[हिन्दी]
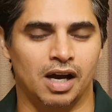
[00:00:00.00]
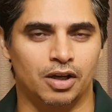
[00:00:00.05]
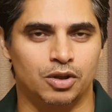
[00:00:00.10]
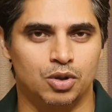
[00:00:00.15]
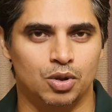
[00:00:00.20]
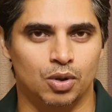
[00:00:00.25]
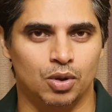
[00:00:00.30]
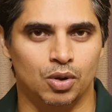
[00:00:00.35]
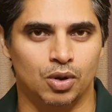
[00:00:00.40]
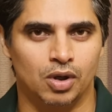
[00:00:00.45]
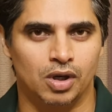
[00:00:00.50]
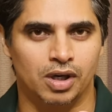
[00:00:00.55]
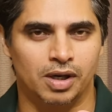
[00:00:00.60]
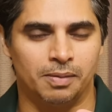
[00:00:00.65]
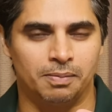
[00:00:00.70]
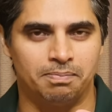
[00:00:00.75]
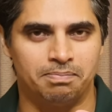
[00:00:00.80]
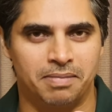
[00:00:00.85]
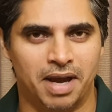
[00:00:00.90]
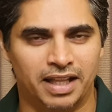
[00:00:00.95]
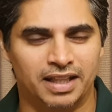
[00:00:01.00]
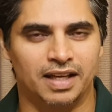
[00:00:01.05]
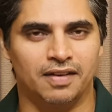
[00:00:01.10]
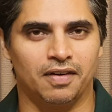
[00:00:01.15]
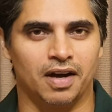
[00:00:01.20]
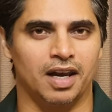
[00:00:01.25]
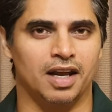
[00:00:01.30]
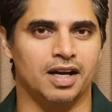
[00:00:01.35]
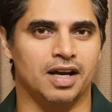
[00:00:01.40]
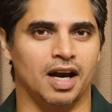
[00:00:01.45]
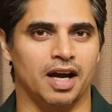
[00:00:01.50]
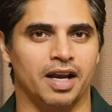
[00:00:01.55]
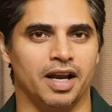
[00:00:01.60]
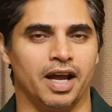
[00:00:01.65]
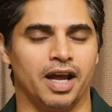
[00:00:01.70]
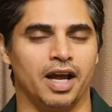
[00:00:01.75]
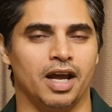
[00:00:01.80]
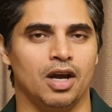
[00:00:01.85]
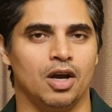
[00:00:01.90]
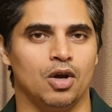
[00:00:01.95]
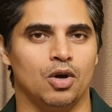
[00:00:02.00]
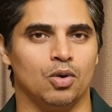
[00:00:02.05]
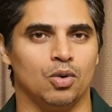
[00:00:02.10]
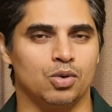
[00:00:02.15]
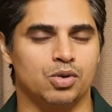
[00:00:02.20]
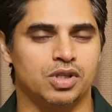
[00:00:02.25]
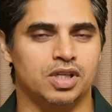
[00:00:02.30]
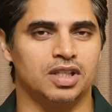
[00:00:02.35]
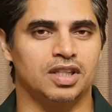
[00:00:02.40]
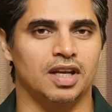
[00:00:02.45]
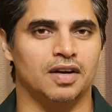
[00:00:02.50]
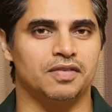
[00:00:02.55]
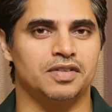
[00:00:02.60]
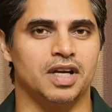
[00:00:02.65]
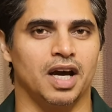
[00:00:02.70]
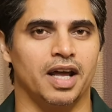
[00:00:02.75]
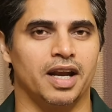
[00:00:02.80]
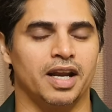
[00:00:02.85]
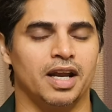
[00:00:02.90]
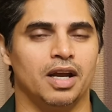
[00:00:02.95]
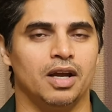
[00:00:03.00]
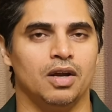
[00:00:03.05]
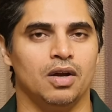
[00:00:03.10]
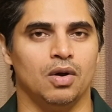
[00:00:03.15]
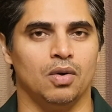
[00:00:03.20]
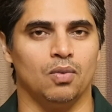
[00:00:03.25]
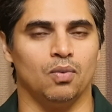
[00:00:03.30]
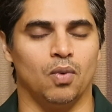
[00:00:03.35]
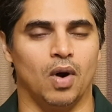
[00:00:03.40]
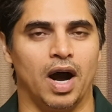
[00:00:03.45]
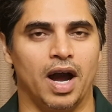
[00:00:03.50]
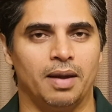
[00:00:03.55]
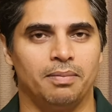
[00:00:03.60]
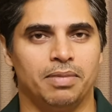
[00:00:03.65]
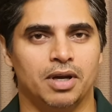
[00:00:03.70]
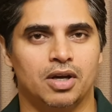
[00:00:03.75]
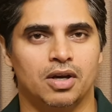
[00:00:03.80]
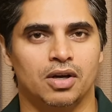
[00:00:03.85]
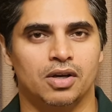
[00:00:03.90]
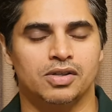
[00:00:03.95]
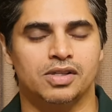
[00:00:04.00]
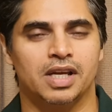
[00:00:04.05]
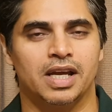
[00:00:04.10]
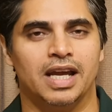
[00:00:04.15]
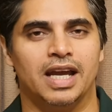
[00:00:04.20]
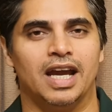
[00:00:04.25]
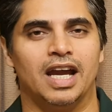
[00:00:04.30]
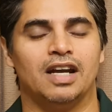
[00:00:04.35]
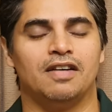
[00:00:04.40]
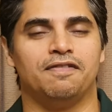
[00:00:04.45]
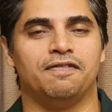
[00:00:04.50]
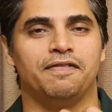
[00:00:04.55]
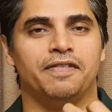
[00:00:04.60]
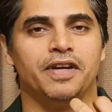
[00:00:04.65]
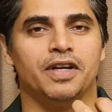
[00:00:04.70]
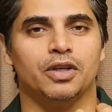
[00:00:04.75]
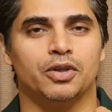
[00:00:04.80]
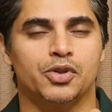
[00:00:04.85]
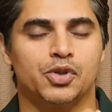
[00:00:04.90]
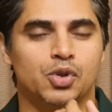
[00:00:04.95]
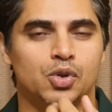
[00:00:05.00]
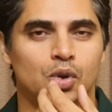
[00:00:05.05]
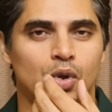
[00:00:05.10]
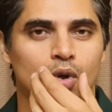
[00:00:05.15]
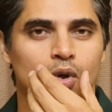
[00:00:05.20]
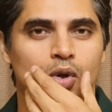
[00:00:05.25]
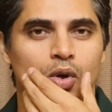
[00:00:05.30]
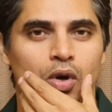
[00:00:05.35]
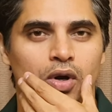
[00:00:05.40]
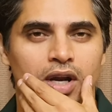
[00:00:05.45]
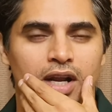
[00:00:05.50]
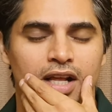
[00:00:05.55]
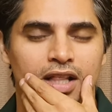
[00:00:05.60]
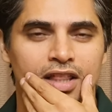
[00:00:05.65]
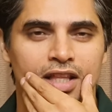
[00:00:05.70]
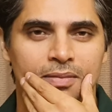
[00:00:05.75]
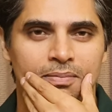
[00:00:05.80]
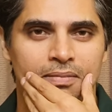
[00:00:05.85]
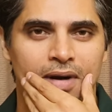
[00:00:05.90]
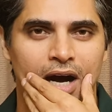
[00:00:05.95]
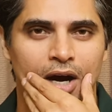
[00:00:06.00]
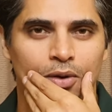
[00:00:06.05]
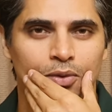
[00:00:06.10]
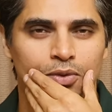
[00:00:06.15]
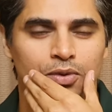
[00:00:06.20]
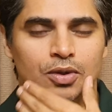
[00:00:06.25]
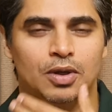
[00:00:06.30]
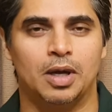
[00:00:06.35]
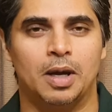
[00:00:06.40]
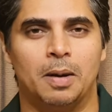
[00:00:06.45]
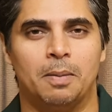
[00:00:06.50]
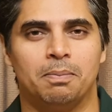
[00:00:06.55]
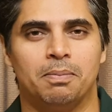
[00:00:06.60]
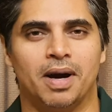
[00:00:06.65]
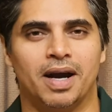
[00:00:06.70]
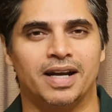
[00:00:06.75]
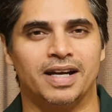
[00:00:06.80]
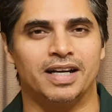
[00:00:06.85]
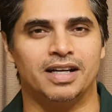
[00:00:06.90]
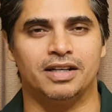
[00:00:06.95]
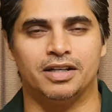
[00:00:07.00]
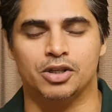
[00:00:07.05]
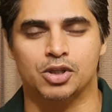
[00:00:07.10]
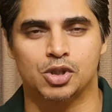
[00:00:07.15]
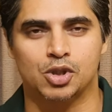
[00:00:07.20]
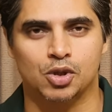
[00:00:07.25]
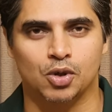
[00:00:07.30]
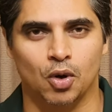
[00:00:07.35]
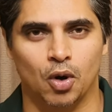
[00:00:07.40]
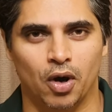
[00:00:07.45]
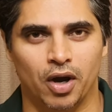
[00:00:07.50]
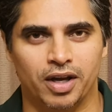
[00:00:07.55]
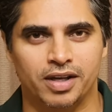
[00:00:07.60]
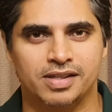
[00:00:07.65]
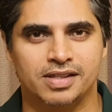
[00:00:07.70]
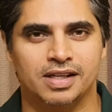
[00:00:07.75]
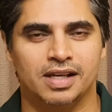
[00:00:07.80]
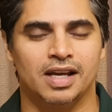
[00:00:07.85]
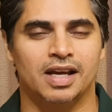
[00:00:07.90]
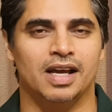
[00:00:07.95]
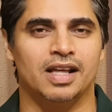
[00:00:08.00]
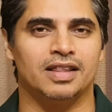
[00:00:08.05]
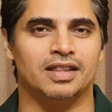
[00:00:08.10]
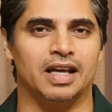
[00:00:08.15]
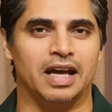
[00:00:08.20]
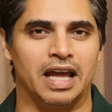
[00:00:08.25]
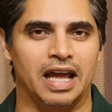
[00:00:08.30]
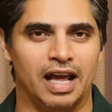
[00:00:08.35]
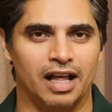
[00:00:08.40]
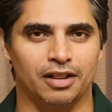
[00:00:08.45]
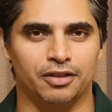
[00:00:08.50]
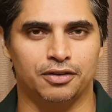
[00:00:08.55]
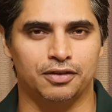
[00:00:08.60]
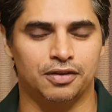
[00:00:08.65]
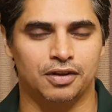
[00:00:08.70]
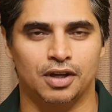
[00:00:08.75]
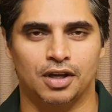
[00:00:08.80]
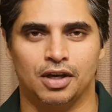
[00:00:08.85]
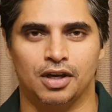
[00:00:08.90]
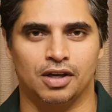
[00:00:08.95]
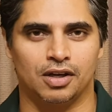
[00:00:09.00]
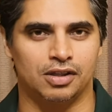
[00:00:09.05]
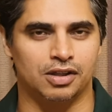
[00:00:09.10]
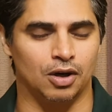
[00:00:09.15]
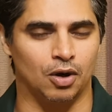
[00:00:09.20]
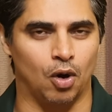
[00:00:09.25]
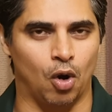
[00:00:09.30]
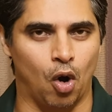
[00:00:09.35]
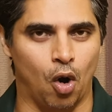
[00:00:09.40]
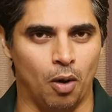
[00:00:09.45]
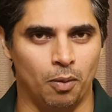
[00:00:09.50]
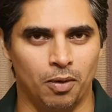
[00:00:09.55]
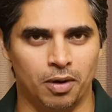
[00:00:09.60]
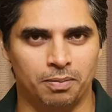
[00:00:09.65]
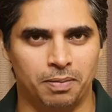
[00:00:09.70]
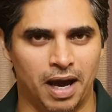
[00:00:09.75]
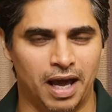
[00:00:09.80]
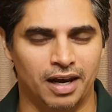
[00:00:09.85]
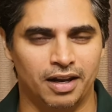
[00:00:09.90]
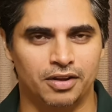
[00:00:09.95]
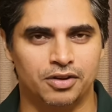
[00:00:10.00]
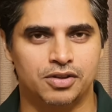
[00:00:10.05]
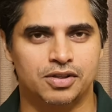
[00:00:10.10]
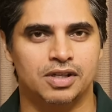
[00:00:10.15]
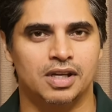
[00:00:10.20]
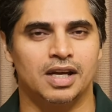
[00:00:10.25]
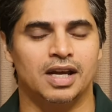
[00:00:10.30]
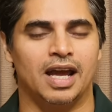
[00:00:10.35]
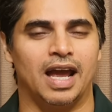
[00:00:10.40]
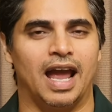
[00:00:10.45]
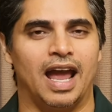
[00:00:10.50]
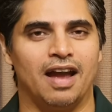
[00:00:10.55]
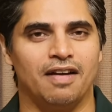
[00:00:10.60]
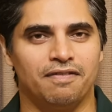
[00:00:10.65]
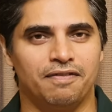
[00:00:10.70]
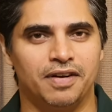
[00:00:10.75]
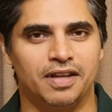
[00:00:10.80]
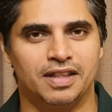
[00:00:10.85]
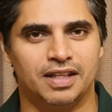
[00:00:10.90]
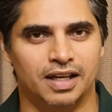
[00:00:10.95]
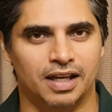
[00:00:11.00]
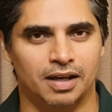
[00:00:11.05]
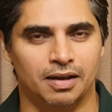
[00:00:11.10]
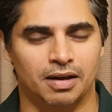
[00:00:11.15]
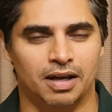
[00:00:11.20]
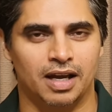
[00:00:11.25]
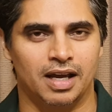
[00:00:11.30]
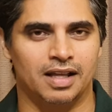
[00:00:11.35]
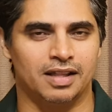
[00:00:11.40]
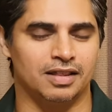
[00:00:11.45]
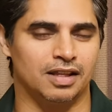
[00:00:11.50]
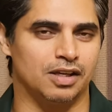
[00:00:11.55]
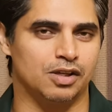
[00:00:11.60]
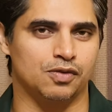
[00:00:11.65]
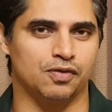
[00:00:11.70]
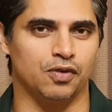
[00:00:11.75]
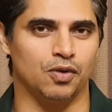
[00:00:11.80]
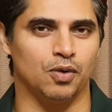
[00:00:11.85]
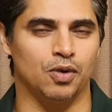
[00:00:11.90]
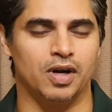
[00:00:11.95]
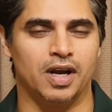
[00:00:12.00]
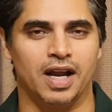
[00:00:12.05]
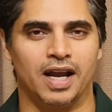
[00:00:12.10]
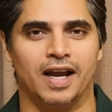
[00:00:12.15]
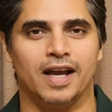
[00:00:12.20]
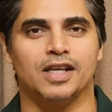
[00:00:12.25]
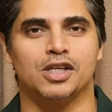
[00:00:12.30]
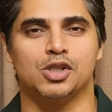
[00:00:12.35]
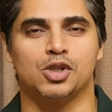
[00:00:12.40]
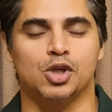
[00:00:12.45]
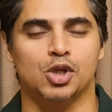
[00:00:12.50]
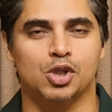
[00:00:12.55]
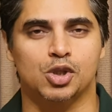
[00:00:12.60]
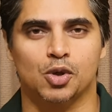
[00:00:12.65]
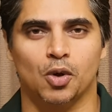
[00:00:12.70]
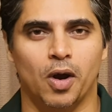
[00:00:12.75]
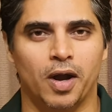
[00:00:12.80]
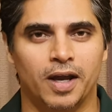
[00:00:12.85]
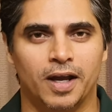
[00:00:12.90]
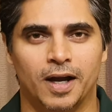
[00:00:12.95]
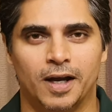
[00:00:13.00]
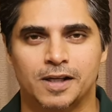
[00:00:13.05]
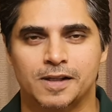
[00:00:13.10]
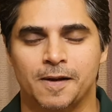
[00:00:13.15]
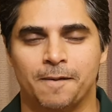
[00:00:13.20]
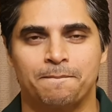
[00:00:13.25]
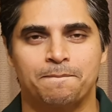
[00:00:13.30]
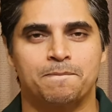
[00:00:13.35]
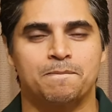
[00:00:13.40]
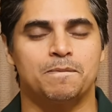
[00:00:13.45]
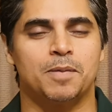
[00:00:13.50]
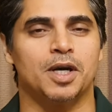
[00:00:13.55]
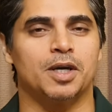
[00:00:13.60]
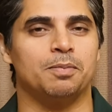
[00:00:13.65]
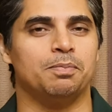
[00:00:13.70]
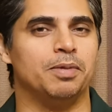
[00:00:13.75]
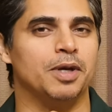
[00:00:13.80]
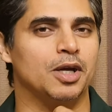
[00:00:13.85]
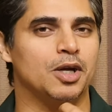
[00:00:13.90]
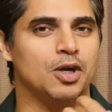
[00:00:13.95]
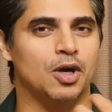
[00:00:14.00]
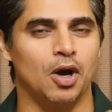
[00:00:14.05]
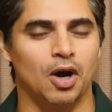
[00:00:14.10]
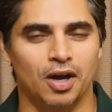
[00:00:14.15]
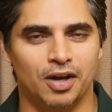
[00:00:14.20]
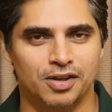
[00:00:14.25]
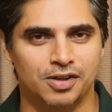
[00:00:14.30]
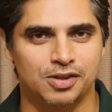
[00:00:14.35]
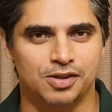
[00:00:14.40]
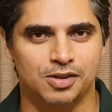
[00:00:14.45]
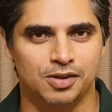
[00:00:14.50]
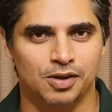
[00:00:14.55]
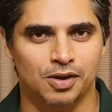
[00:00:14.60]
जो मैदे वाला खाना है उसकी तरफ जा रहे हैं वाई बिकॉज इट फील्स सो गुड इन द माउथ बट इट डिस्ट्रॉयज द हेल्थ द हॉर्मोन बैलेंस एवरी थिंग दिस फूड इज डिस्ट्रॉइंग अस बट बिकॉज